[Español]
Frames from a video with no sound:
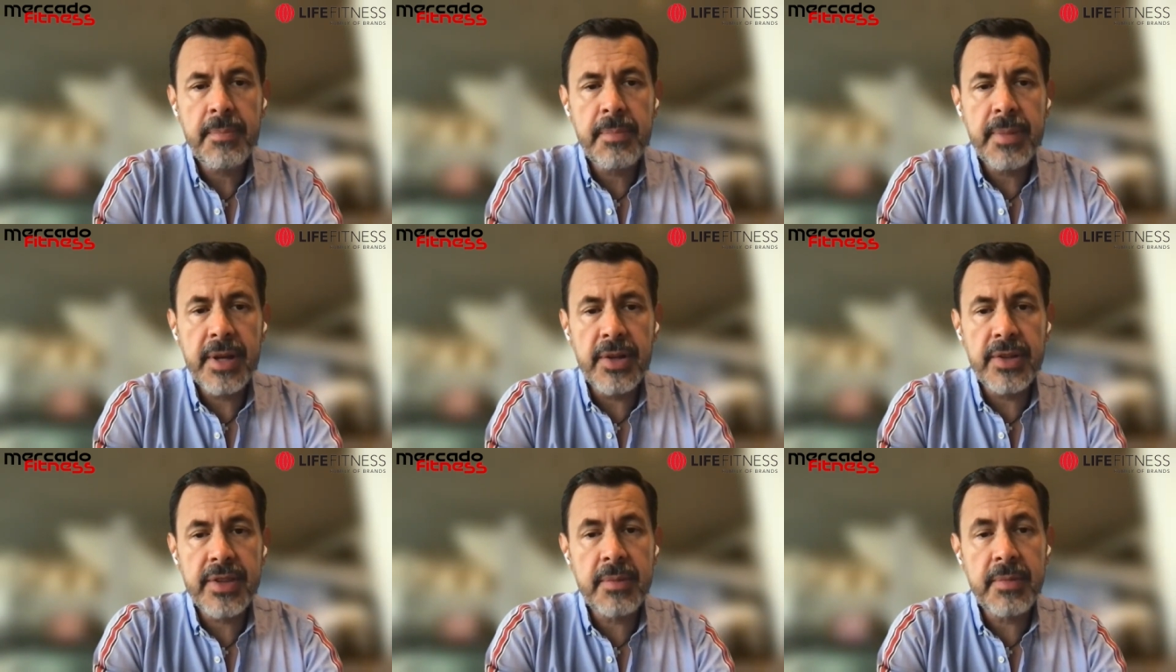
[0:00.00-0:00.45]

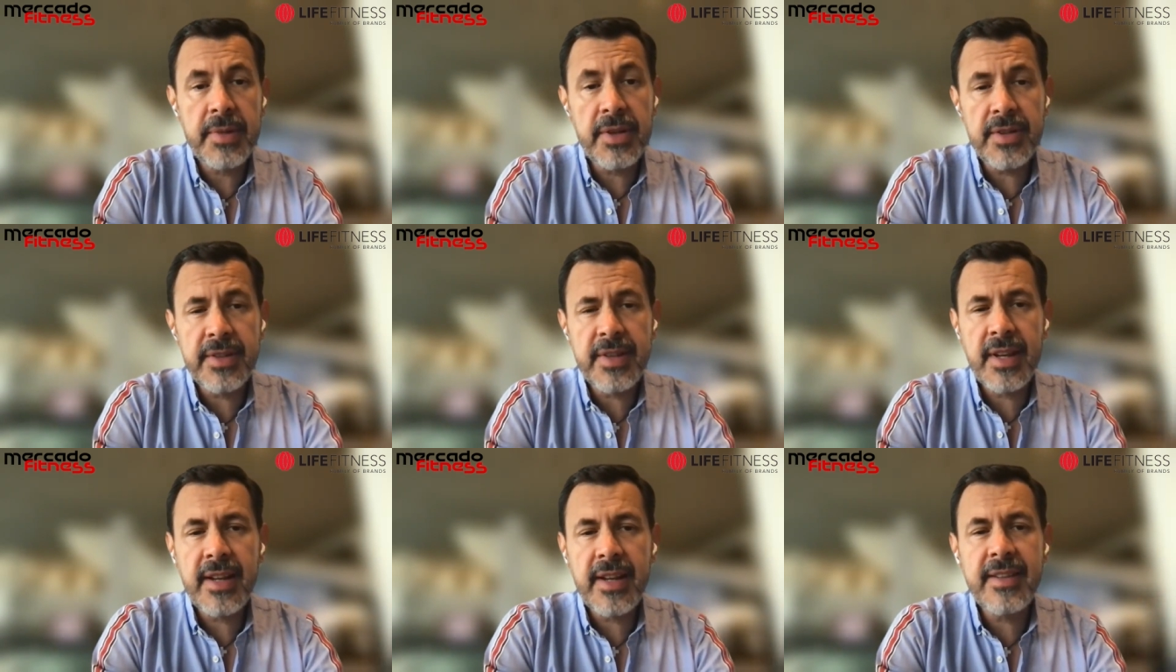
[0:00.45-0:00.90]
pero también
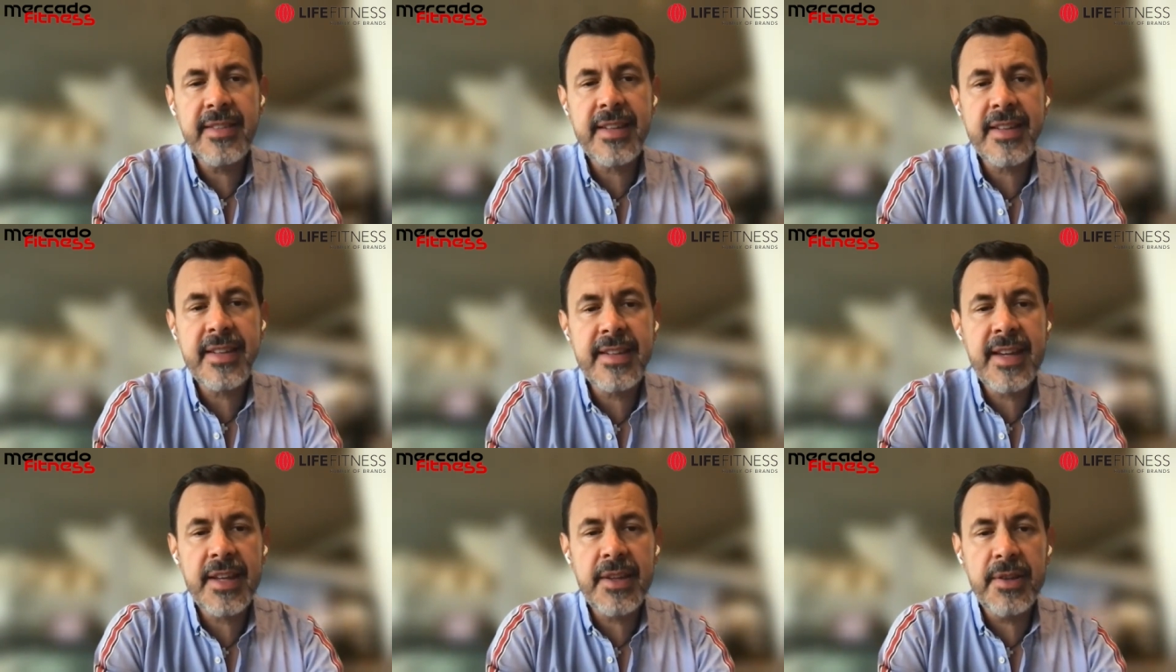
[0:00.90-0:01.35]
nos han
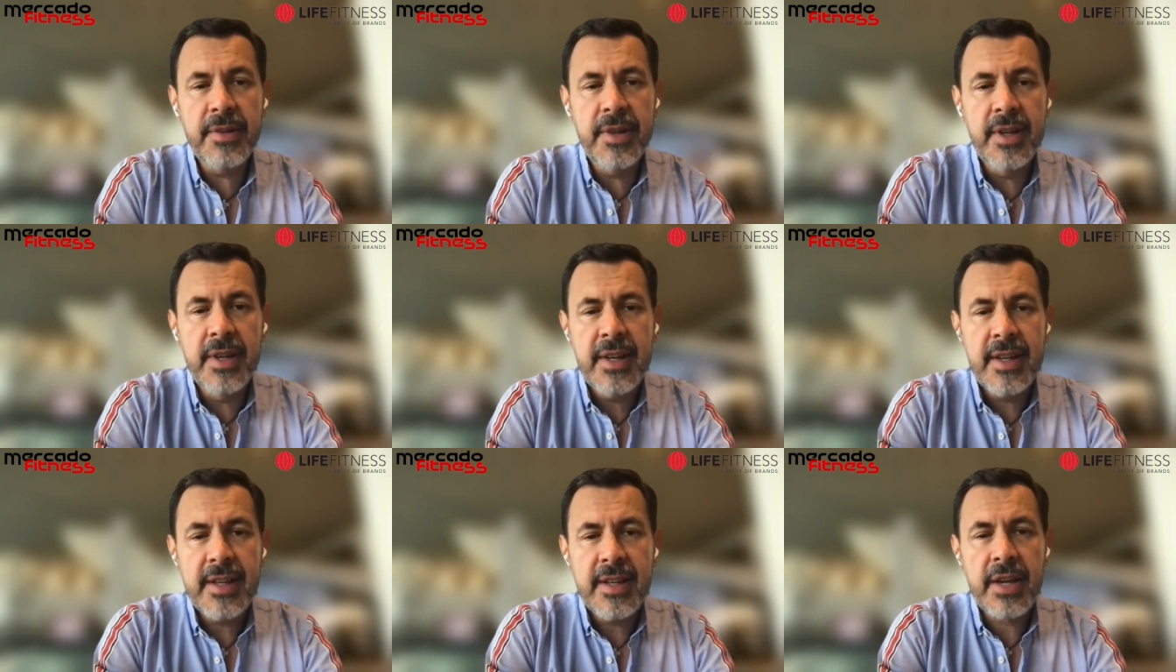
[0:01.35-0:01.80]
enseñado
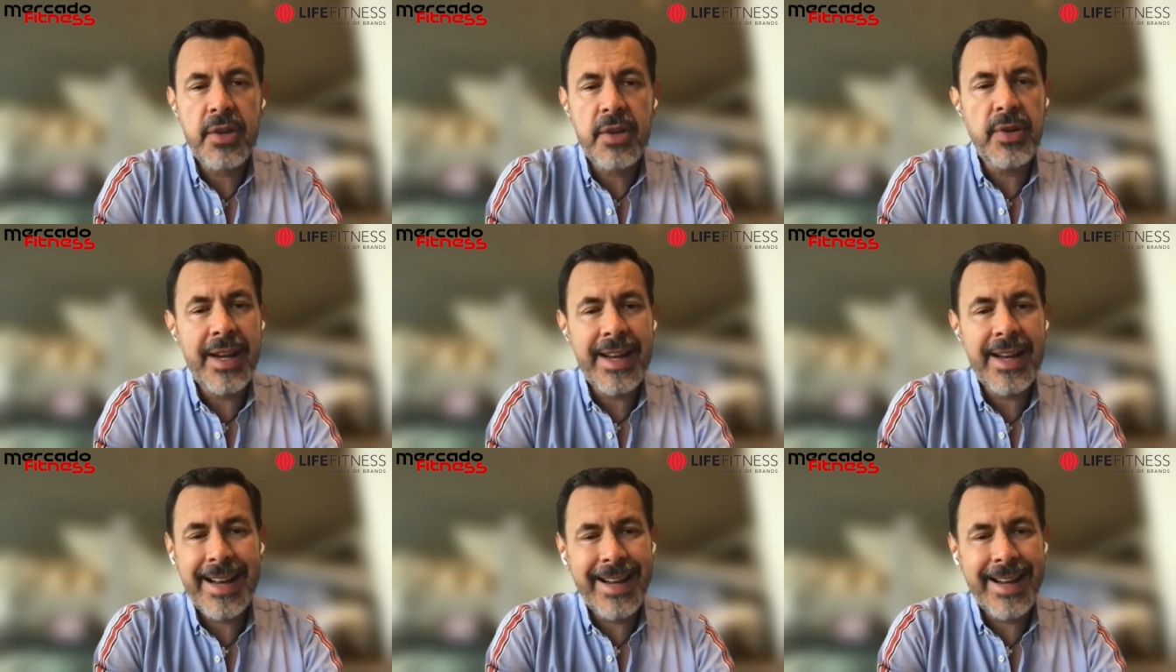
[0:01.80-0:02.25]
que hay
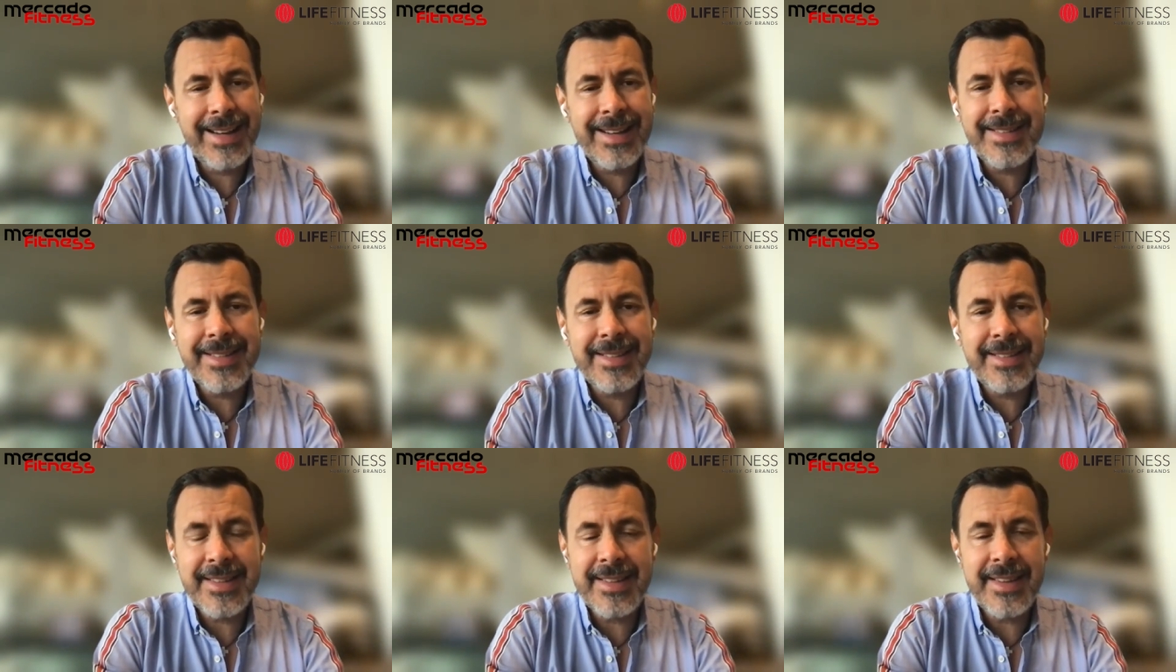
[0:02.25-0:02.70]
una gran
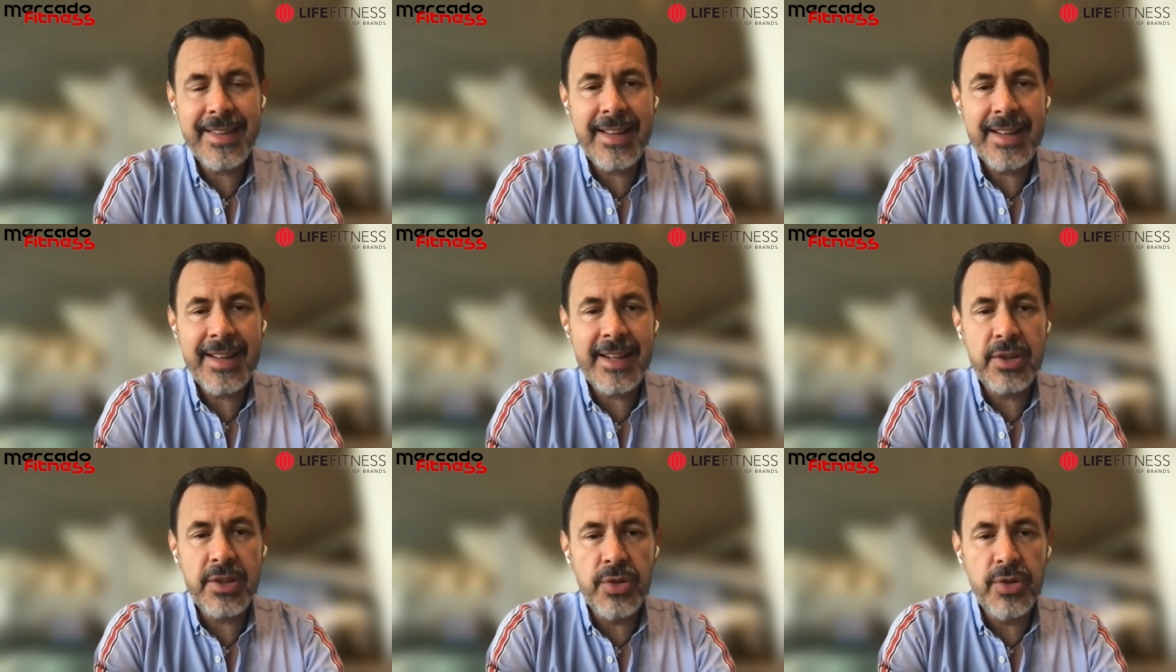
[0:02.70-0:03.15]
necesidad
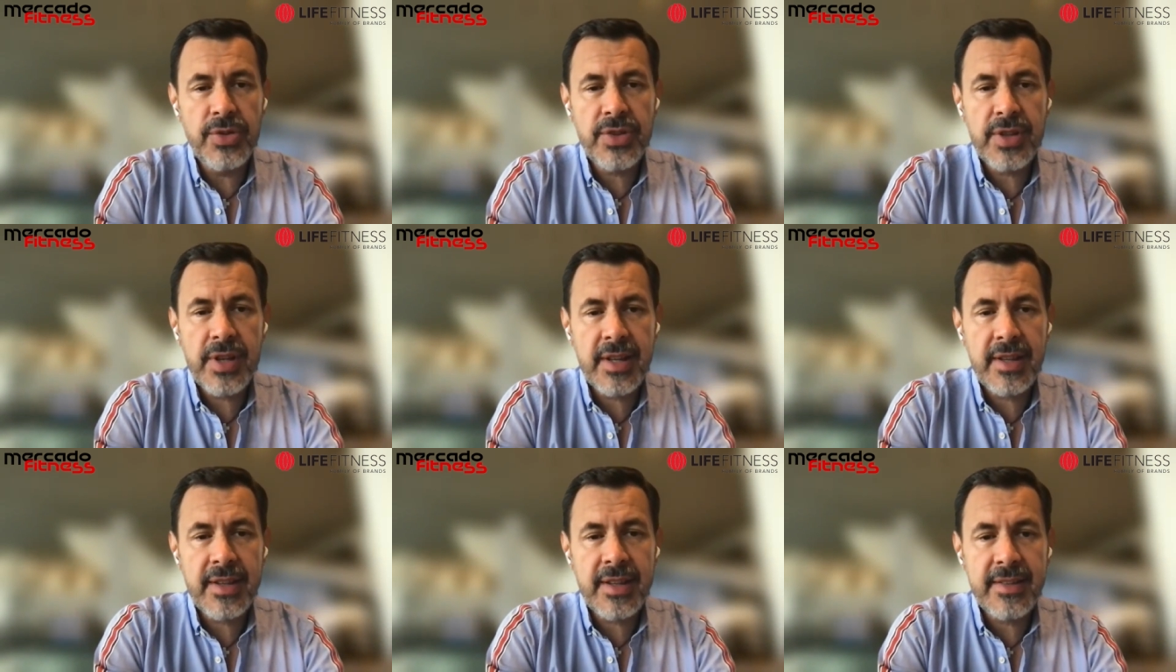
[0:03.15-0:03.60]
en la
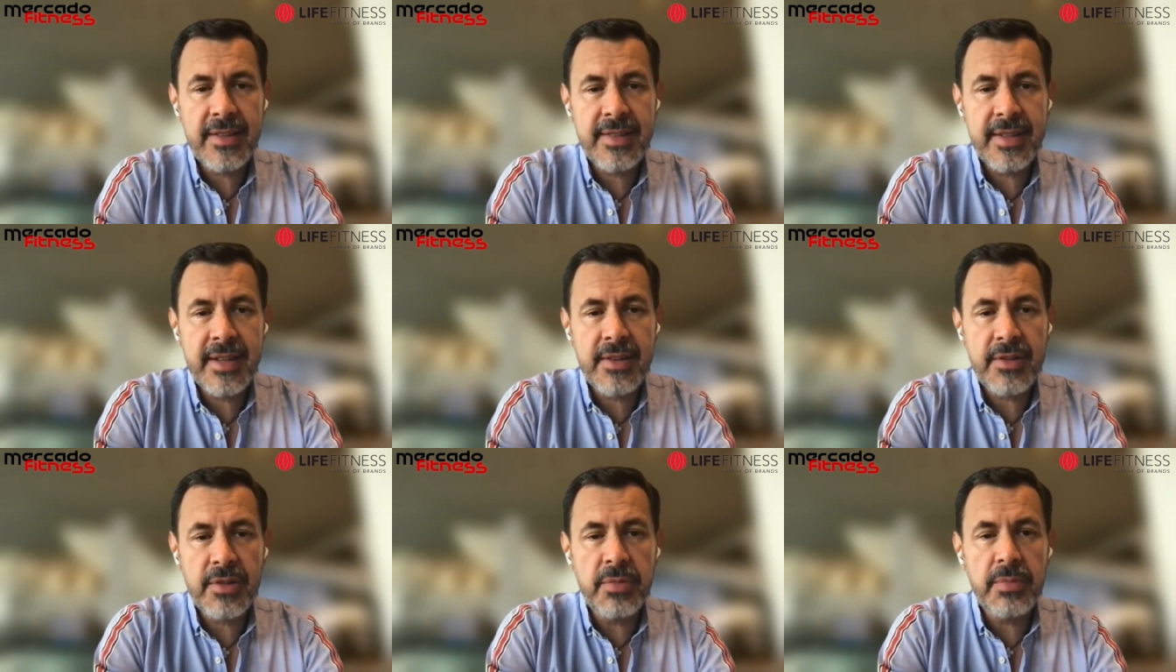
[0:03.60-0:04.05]
industria de
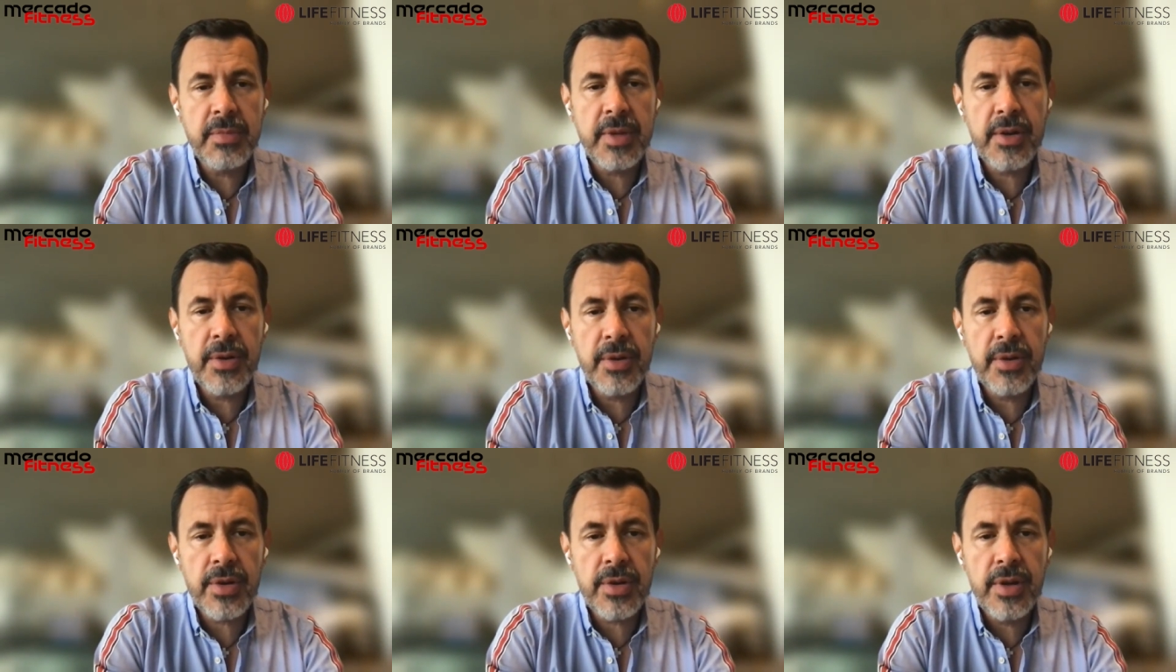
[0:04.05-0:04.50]
hacer un
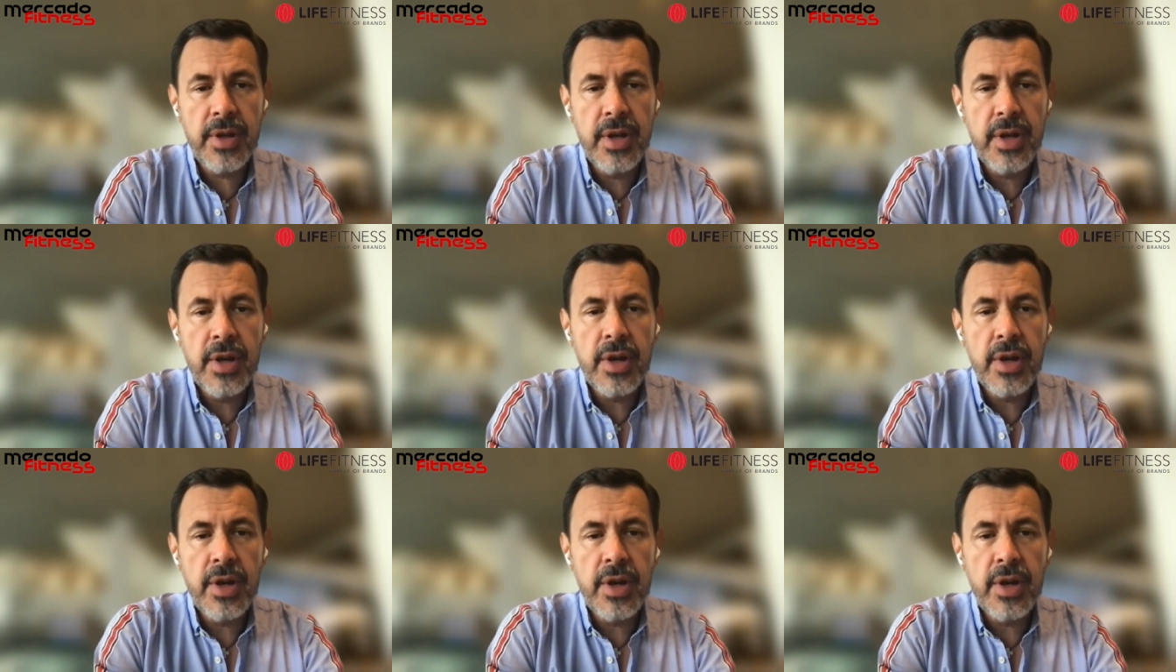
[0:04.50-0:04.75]
mejor